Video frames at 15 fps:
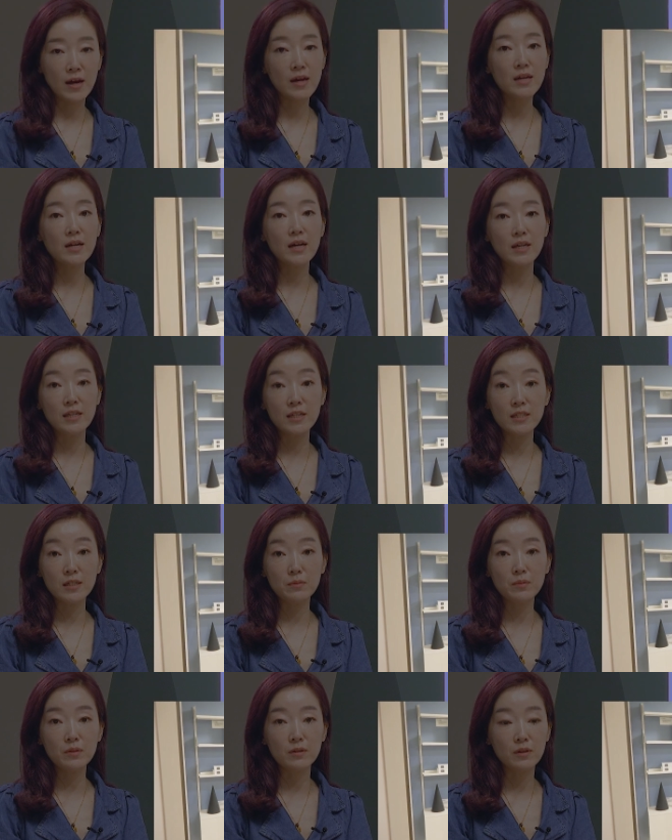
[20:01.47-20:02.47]
아이가 있는
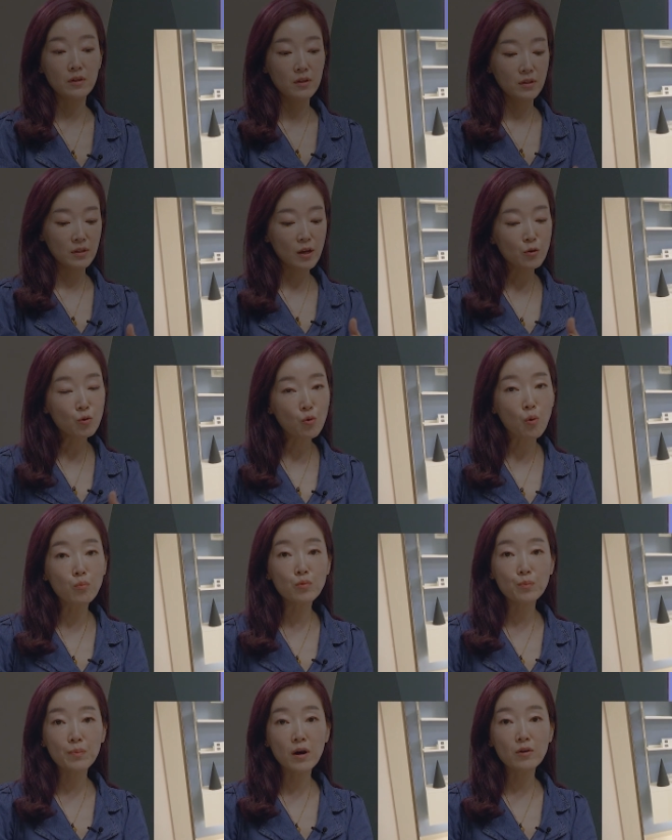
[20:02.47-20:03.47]
집은 따로
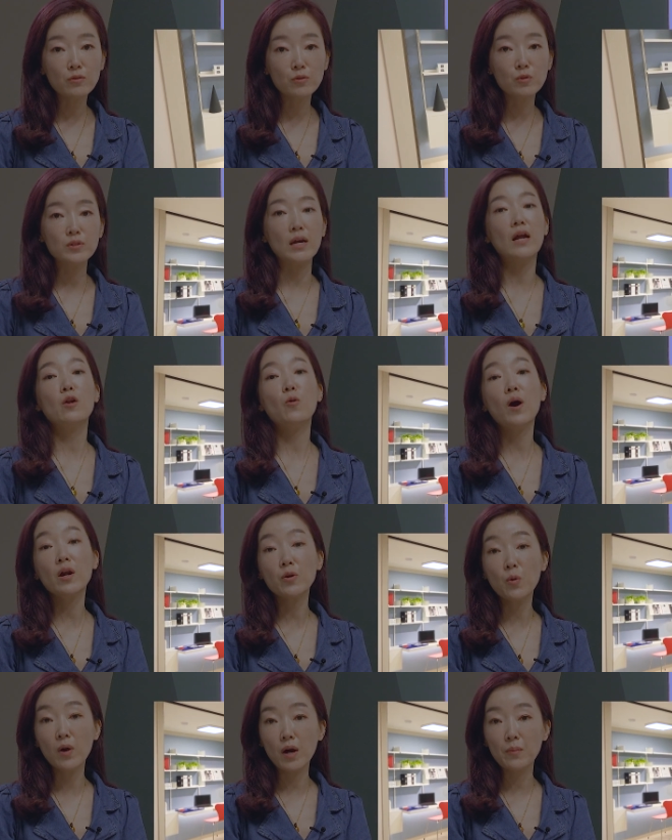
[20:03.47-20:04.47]
공부방으로 잘
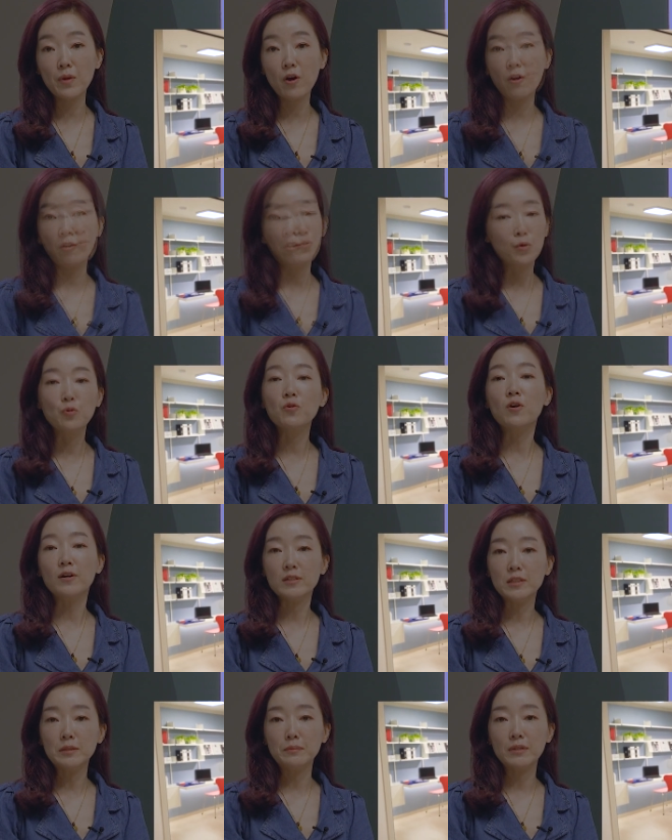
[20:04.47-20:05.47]
활용하면 좋을 것
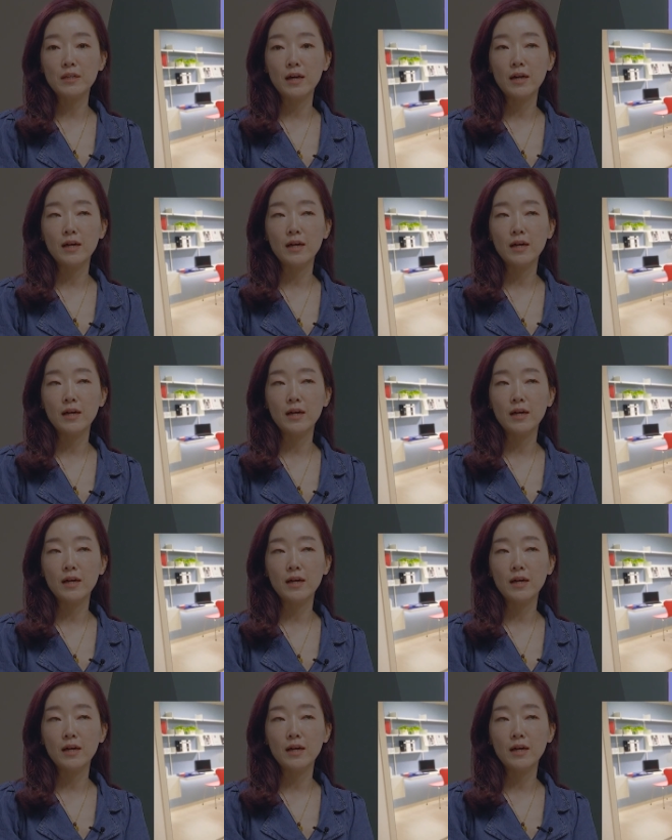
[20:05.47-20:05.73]
같습니다